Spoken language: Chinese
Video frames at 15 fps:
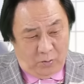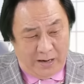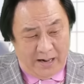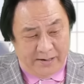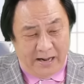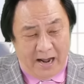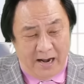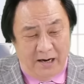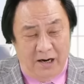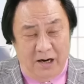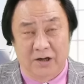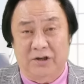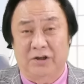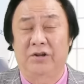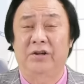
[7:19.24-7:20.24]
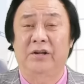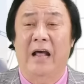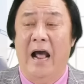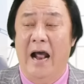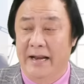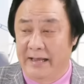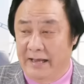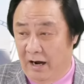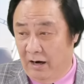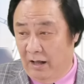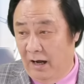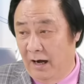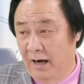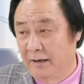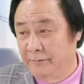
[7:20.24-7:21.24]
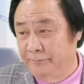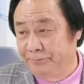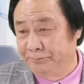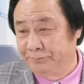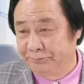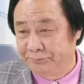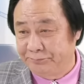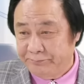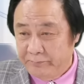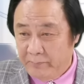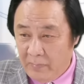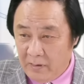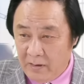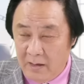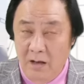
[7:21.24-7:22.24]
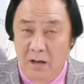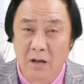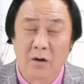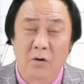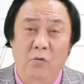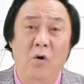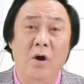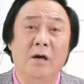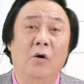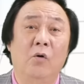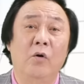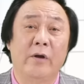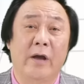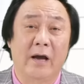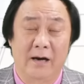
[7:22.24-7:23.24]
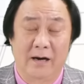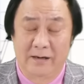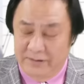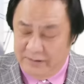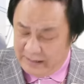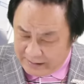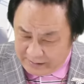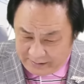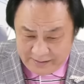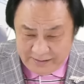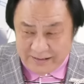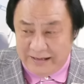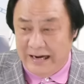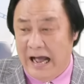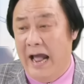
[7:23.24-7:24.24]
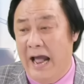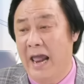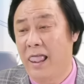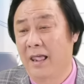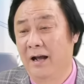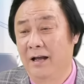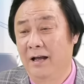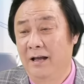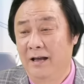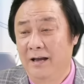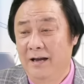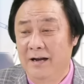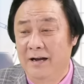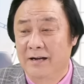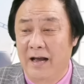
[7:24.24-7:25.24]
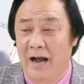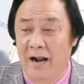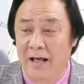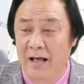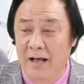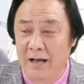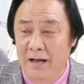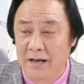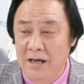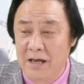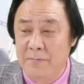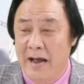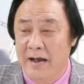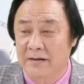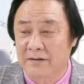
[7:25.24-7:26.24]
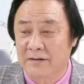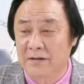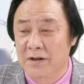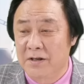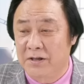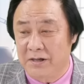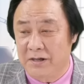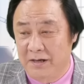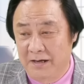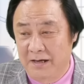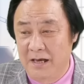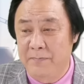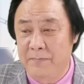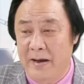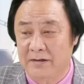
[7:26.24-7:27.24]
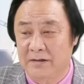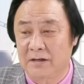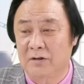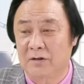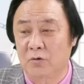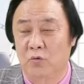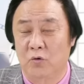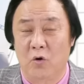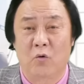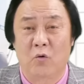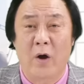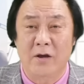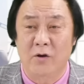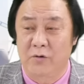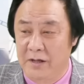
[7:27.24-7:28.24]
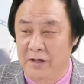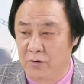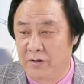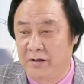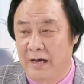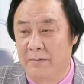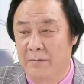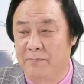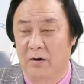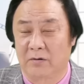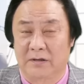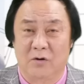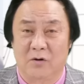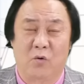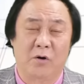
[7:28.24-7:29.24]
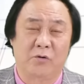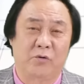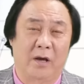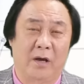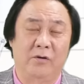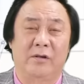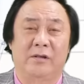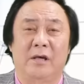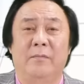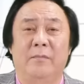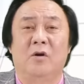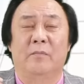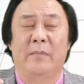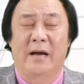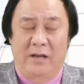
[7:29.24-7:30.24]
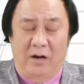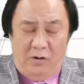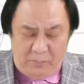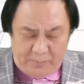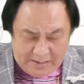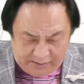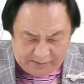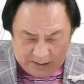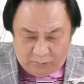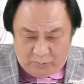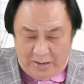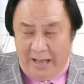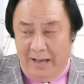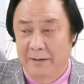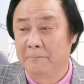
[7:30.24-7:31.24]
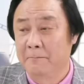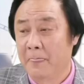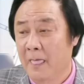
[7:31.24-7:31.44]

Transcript: 我来讲一个实际的案例，好了啊，我有一个会员实在是很可爱，他呢一百四十几，一百四十五六块又进去抢宝盛光学，因为前面有卖掉了，又把它抢回来，